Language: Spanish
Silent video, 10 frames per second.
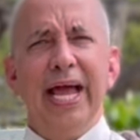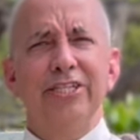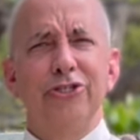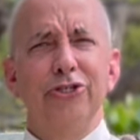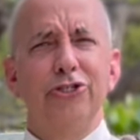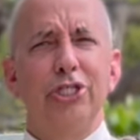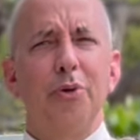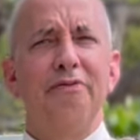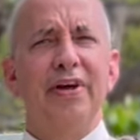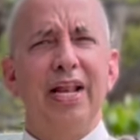Jesús
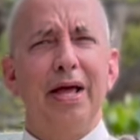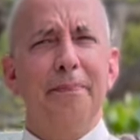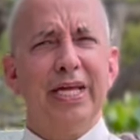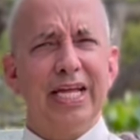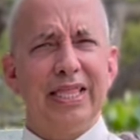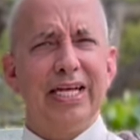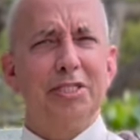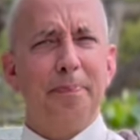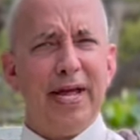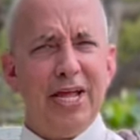se revela
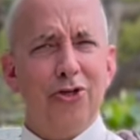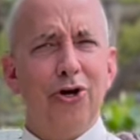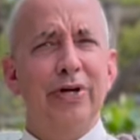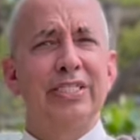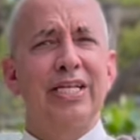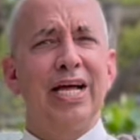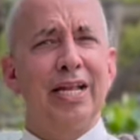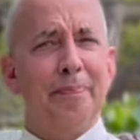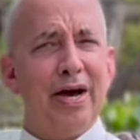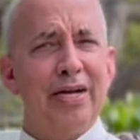mientras Pedro está
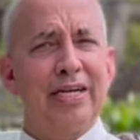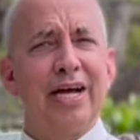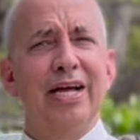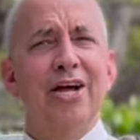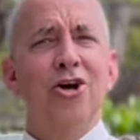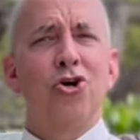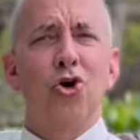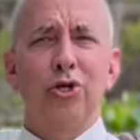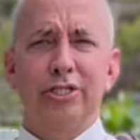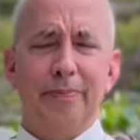en la barca
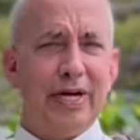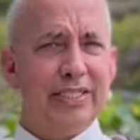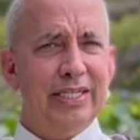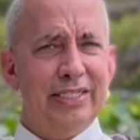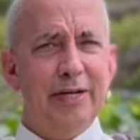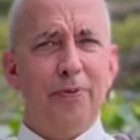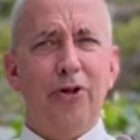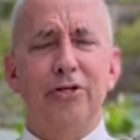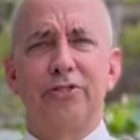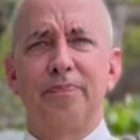con los demás
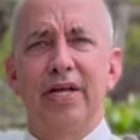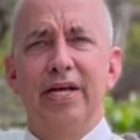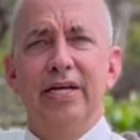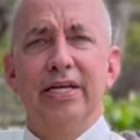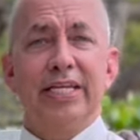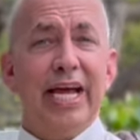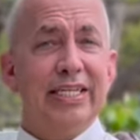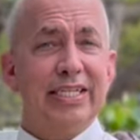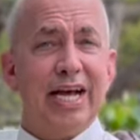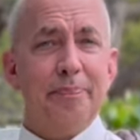discípulos, que
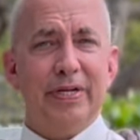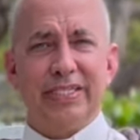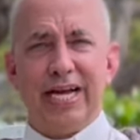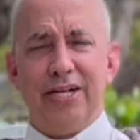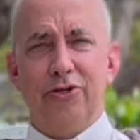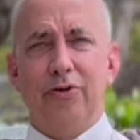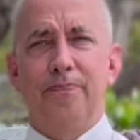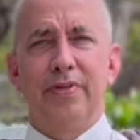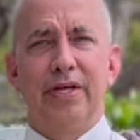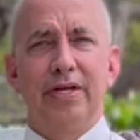están pescando.
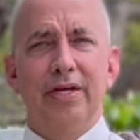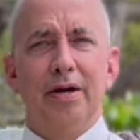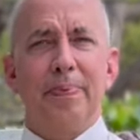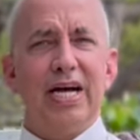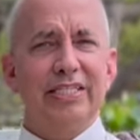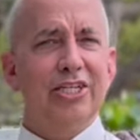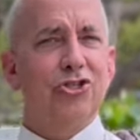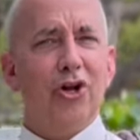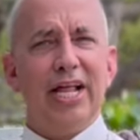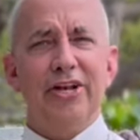Pasan
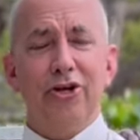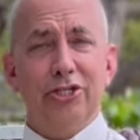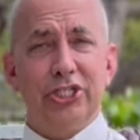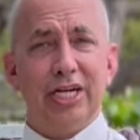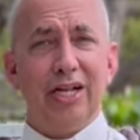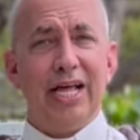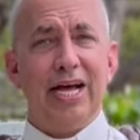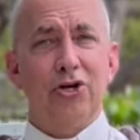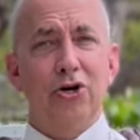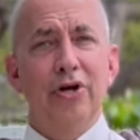toda la noche en el
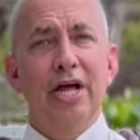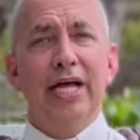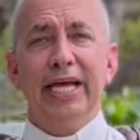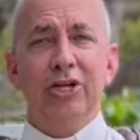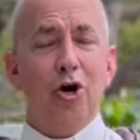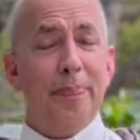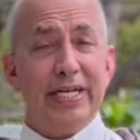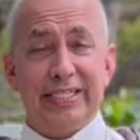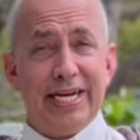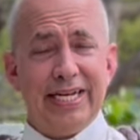lago y no
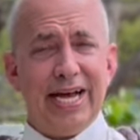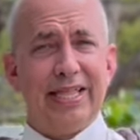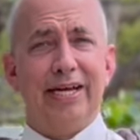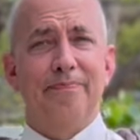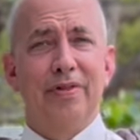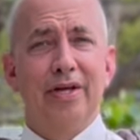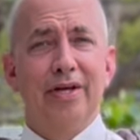pescan nada.